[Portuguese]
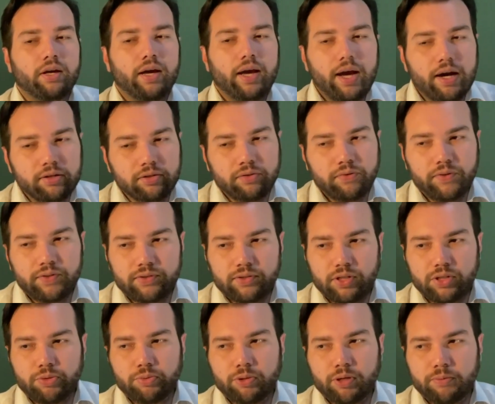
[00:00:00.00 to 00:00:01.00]
É o
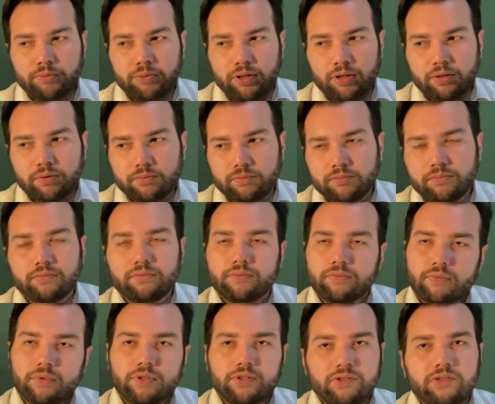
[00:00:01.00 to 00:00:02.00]
suficiente para mim?
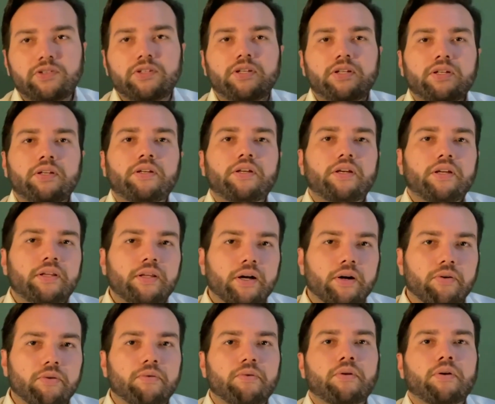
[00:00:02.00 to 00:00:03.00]
Sim e
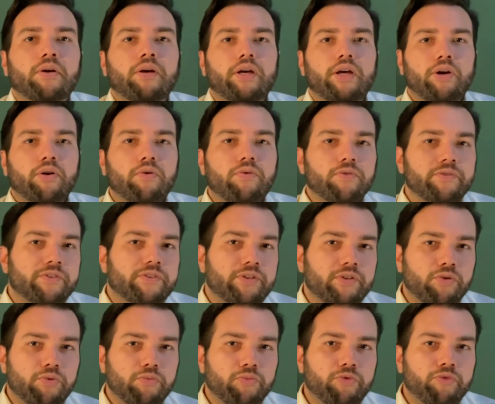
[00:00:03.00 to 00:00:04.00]
não. Eu
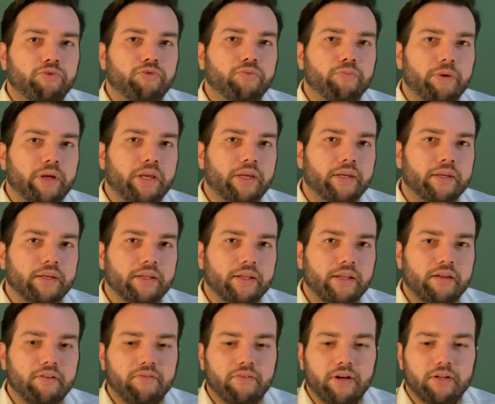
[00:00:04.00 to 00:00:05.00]
consigo muito bem
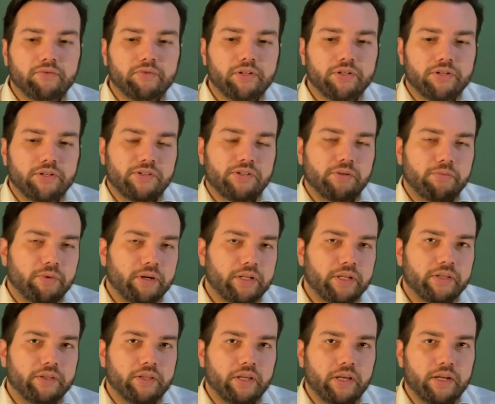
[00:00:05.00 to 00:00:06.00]
levar durante a semana
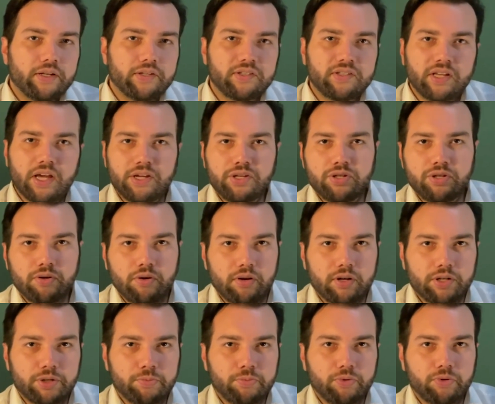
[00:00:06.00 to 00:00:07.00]
inteira 7
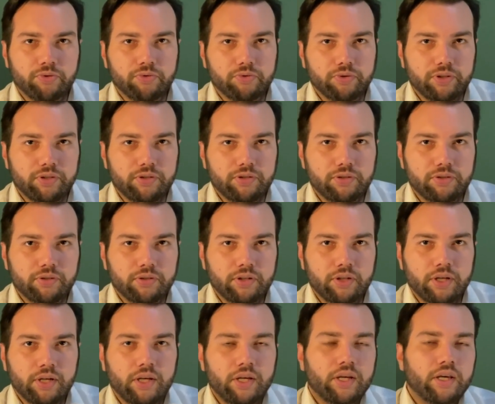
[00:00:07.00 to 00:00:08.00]
horas por noite
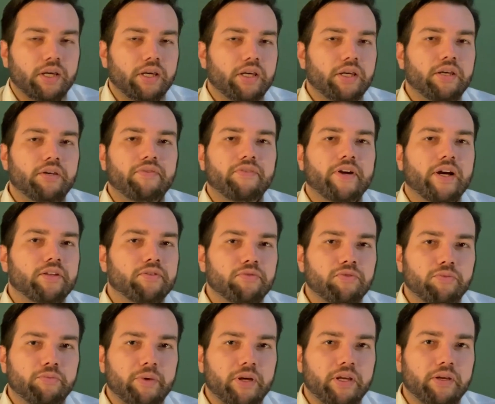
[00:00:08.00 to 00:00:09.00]
e ficar
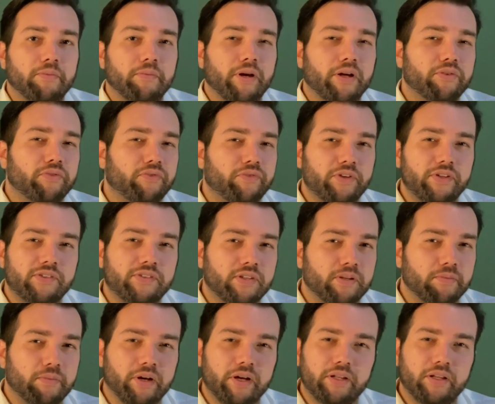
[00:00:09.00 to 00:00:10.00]
tudo bem, mas no fim de
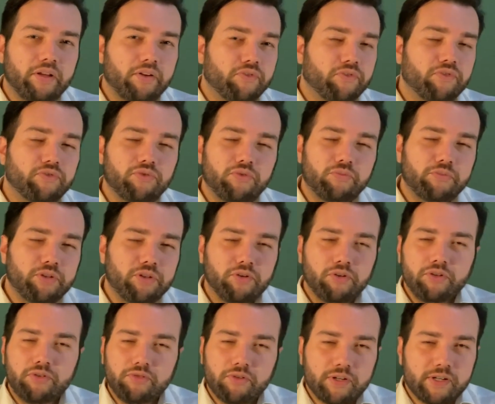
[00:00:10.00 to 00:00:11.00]
semana eu vou dormir
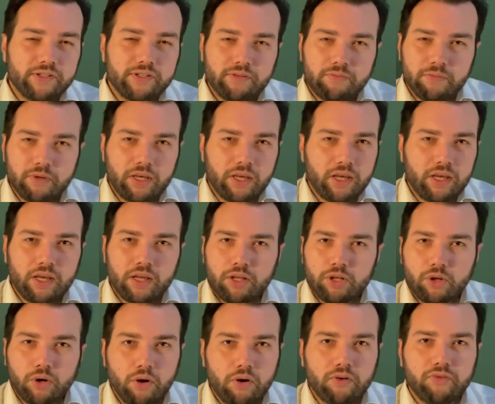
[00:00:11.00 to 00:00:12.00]
8 horas e meia,
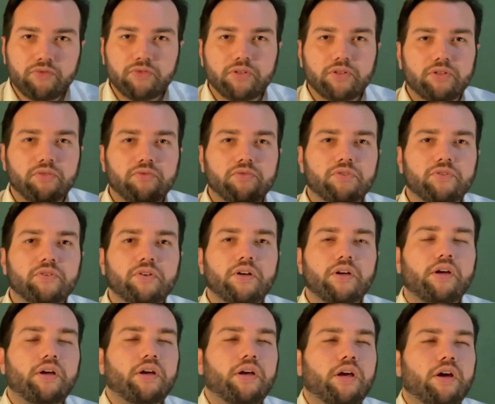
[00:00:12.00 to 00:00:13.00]
9, eu vou,
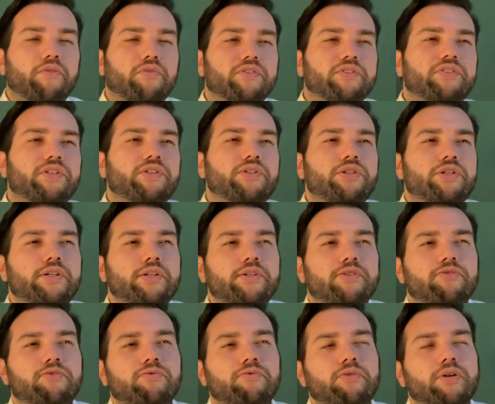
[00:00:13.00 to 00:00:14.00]
eu vou sentir
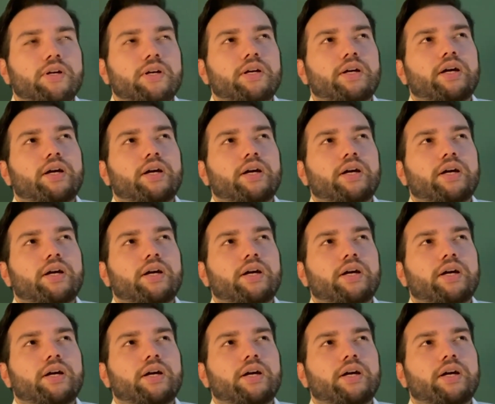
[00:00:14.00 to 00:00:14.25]
isso